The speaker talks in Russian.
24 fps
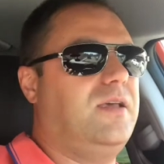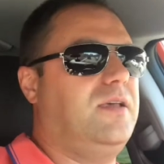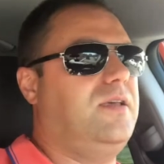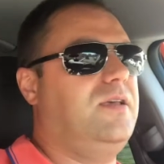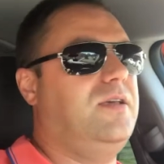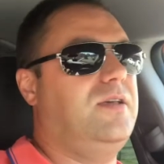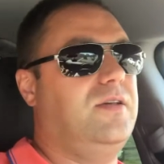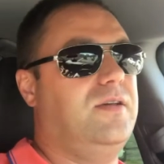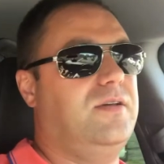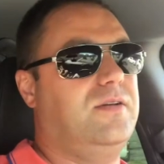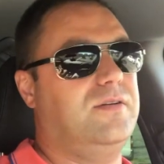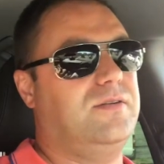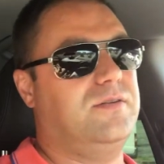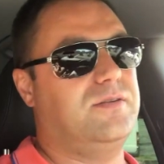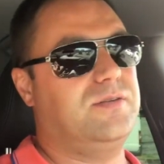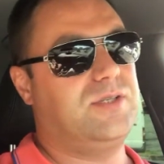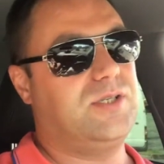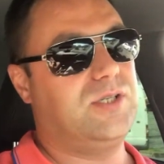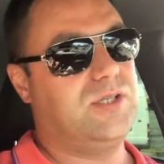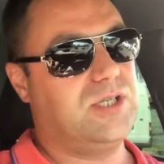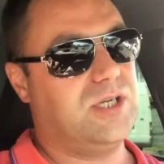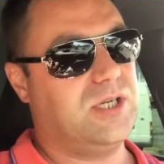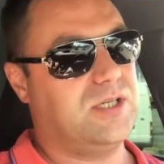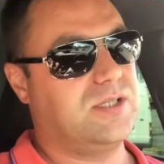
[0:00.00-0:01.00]
И
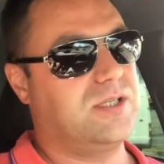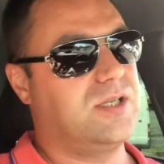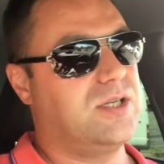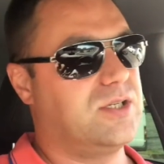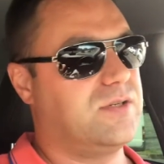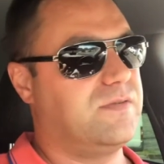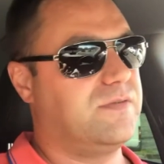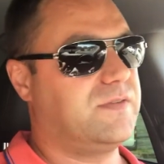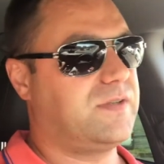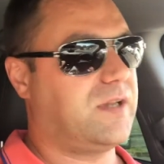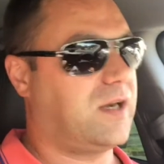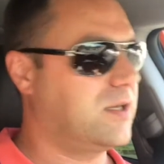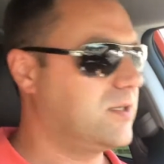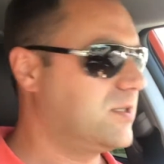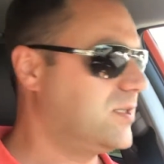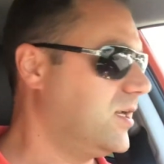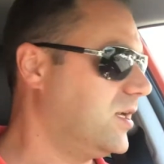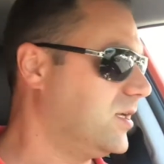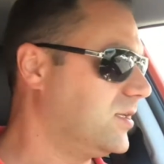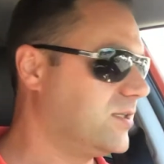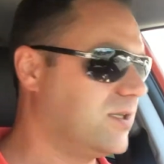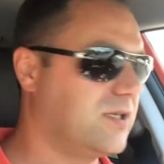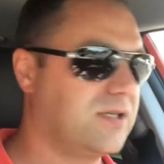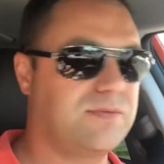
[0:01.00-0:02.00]
сейчас даже в
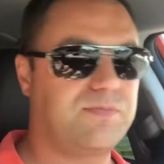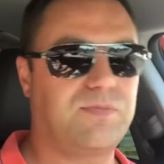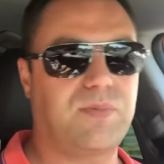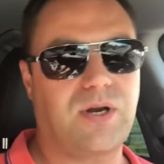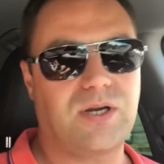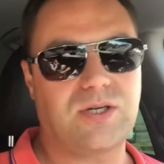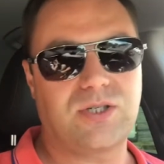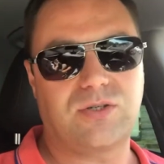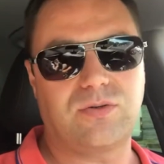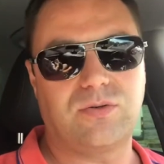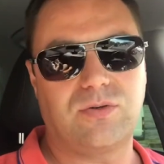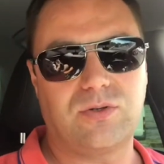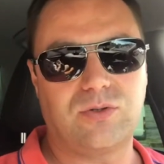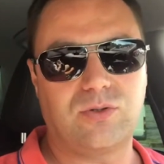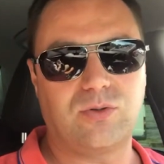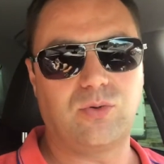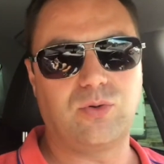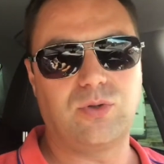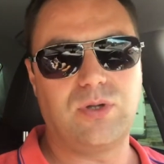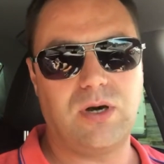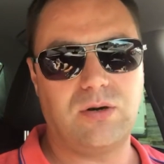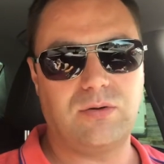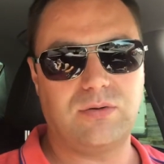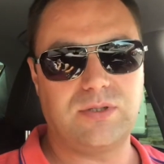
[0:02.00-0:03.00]
трансляции спрашивают,
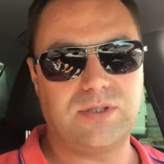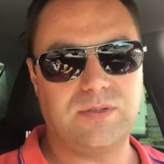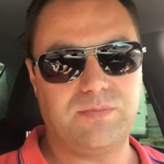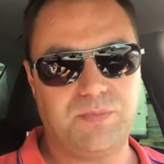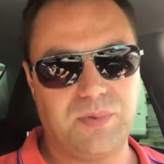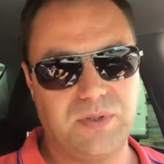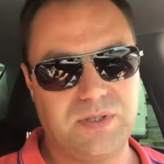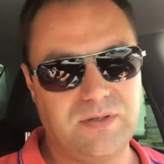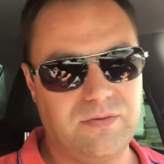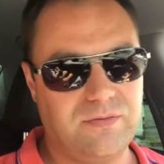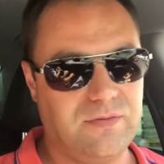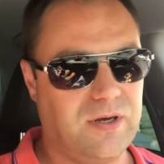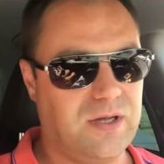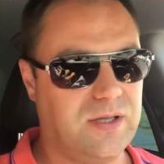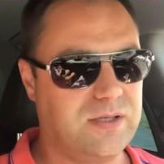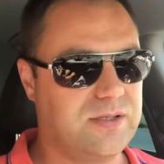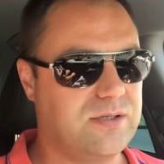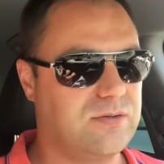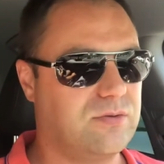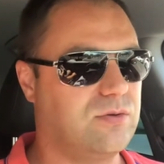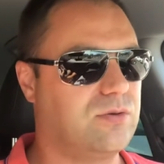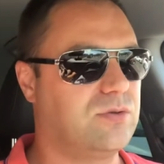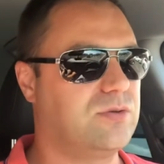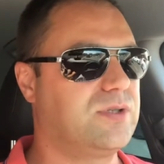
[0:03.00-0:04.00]
куда он
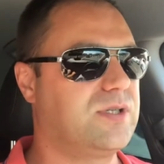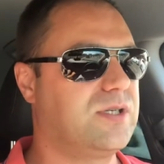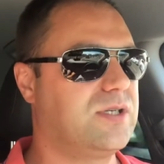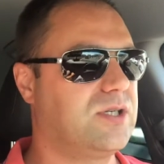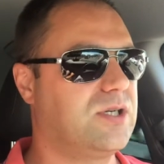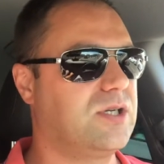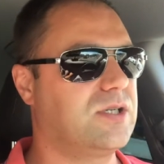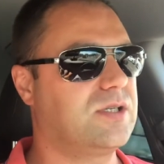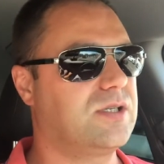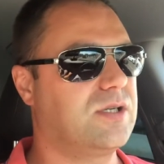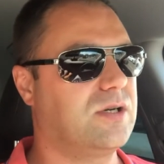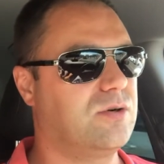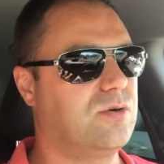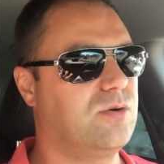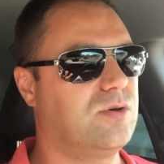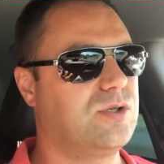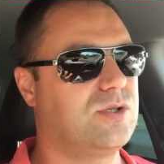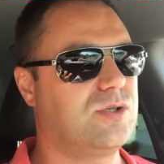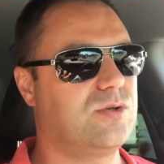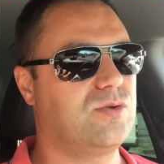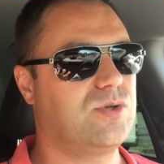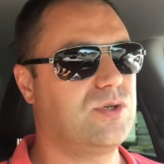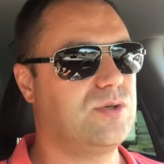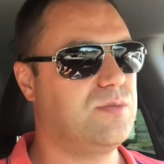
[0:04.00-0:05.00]
подевался. Он сейчас
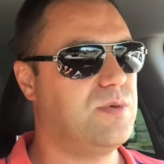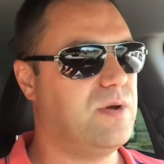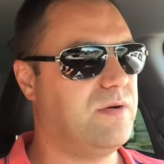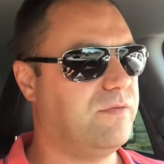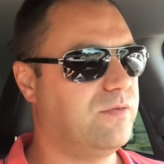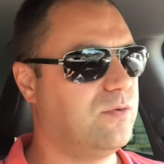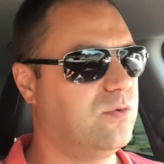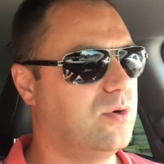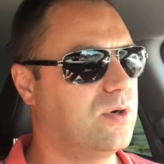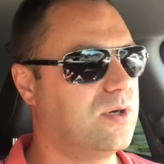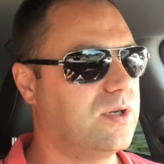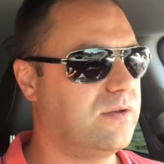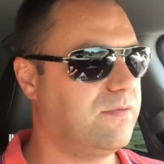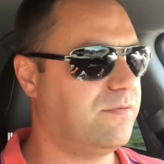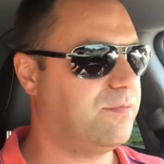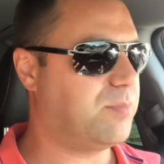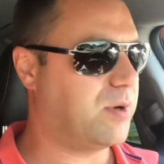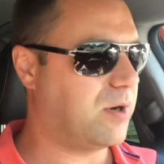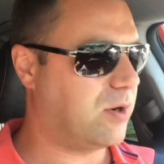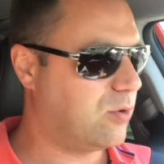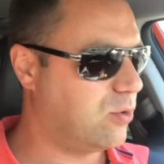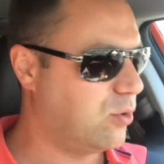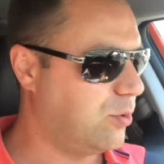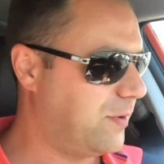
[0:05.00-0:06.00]
находится у себя в городе, в
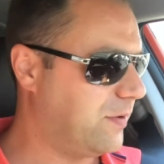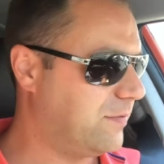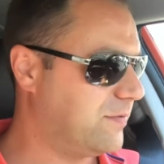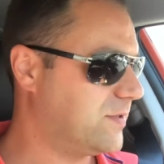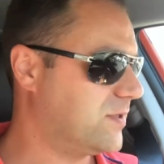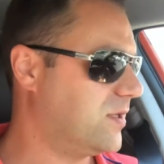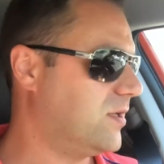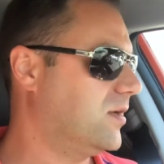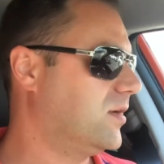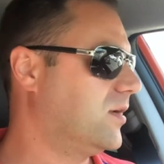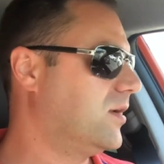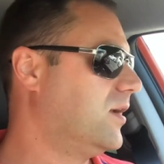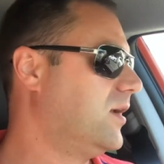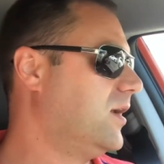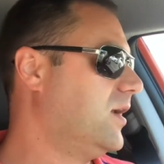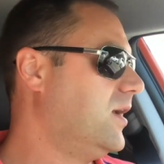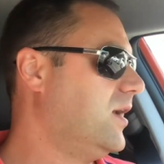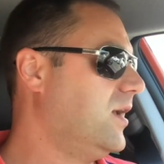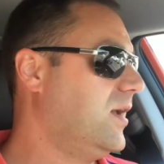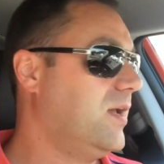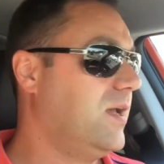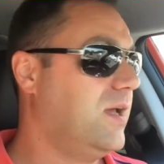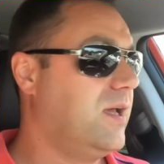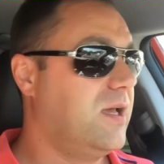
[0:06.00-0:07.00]
Прокопьевске.
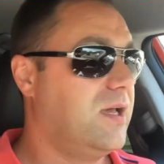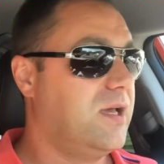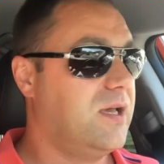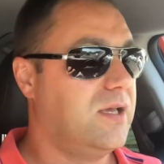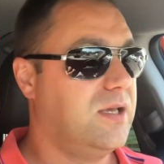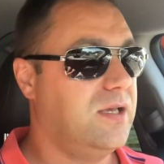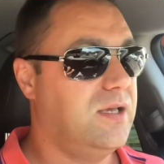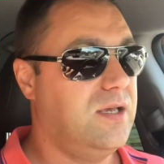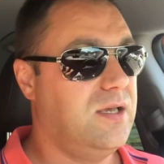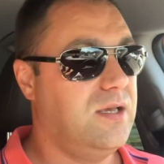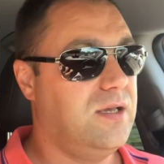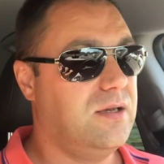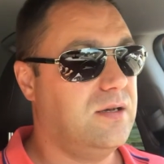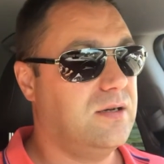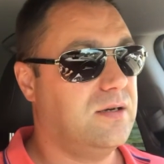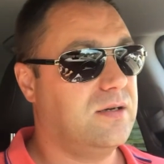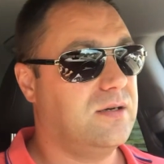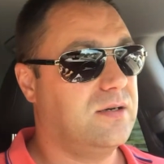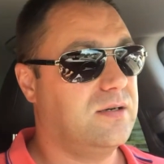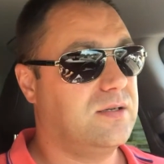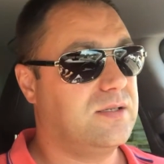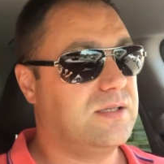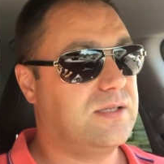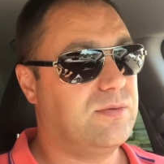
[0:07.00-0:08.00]
И
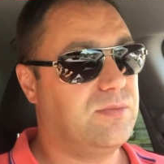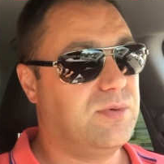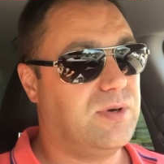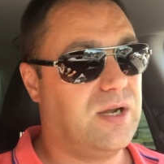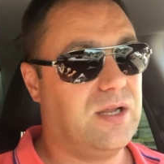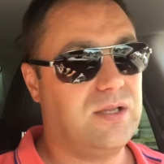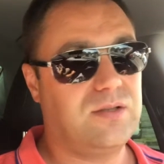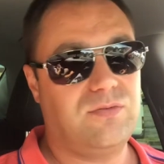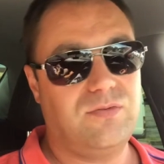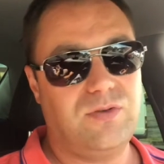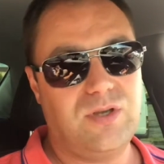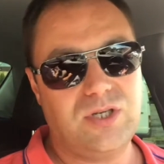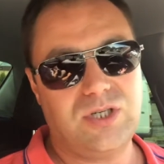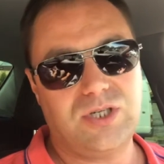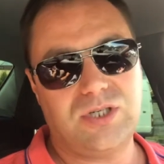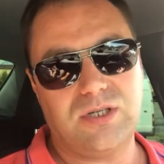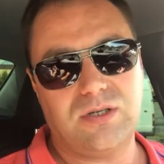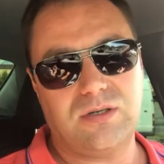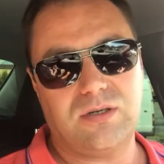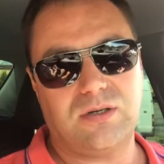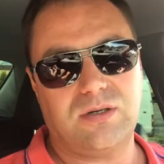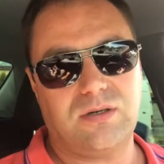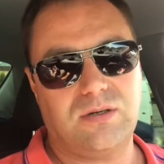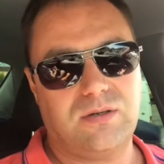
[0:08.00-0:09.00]
собирает
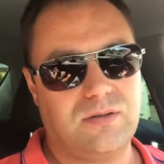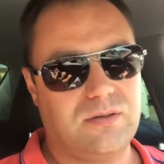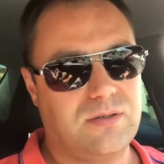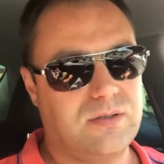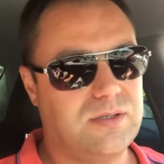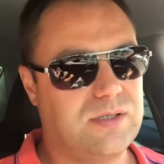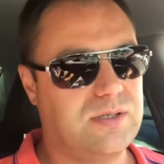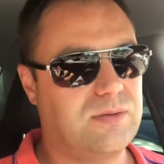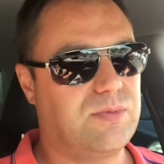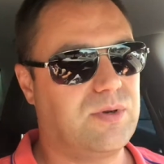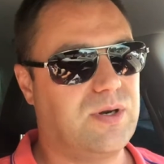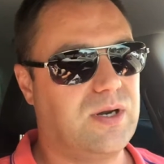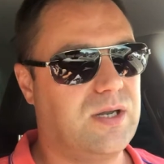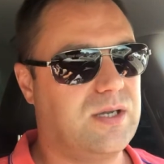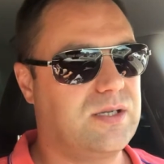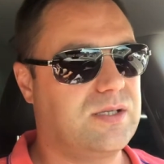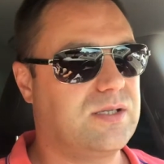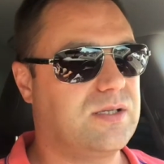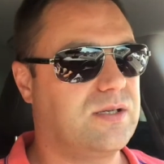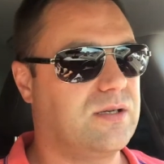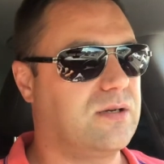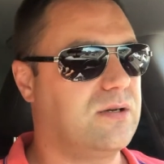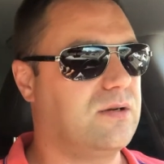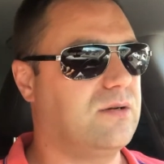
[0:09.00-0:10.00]
вещи,
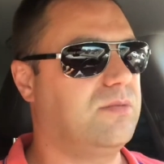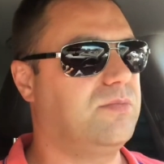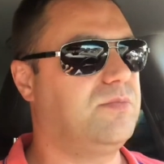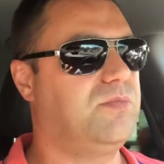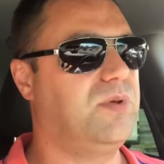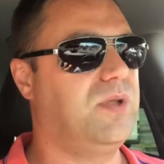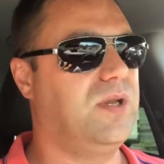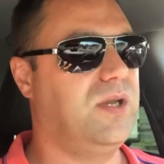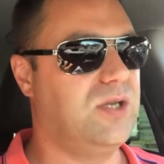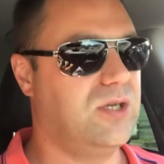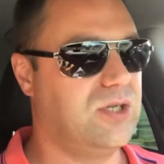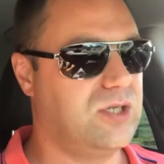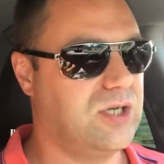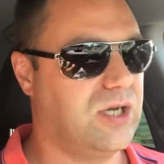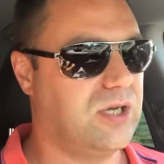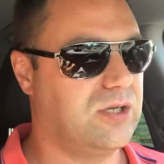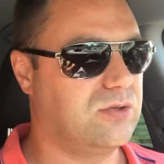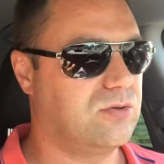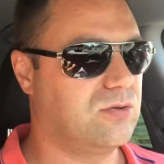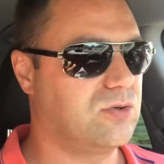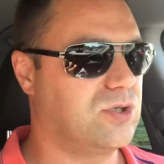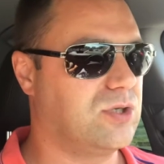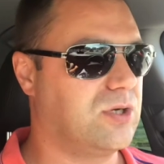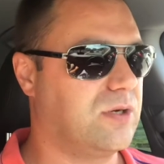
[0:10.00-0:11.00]
собирается
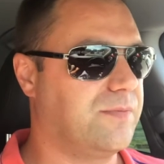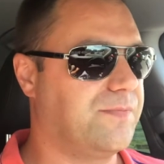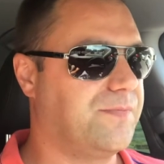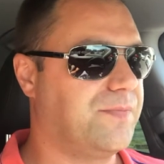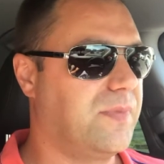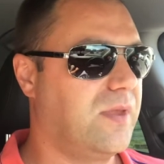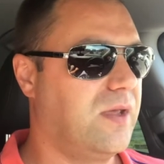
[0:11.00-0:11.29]
переезжать уже.